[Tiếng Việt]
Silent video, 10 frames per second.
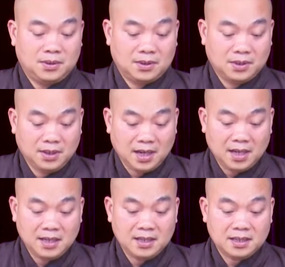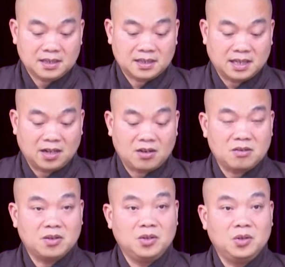người ấy sẽ có
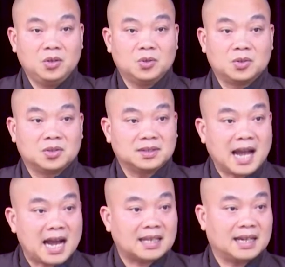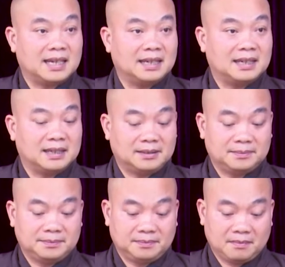nhiều sự tác thành
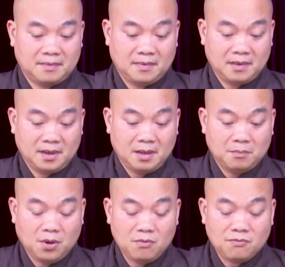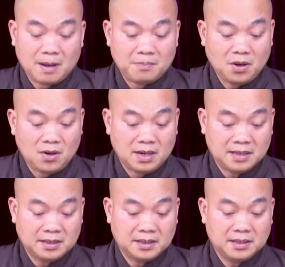bốn pháp đó là
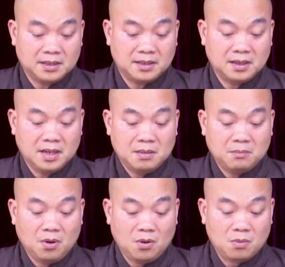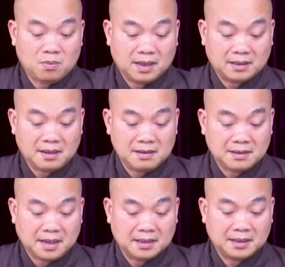gì một là
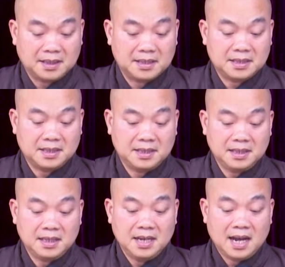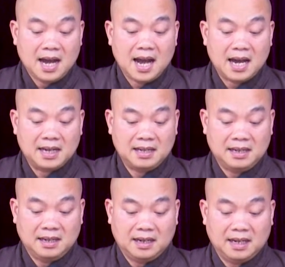thân cận thiện sĩ hai
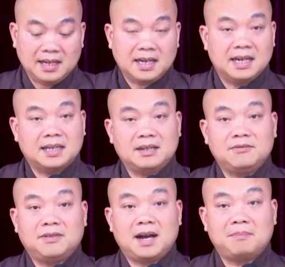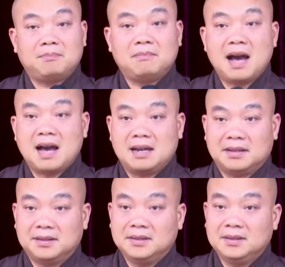là lắng nghe chánh pháp ba
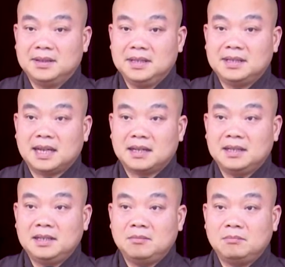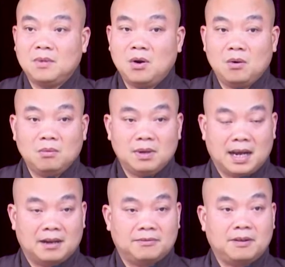là như lý tác ý bốn
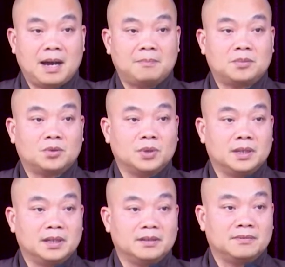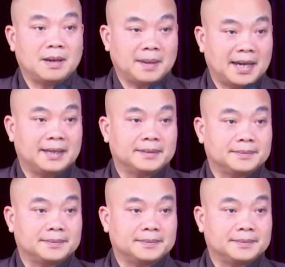là pháp tùy pháp hành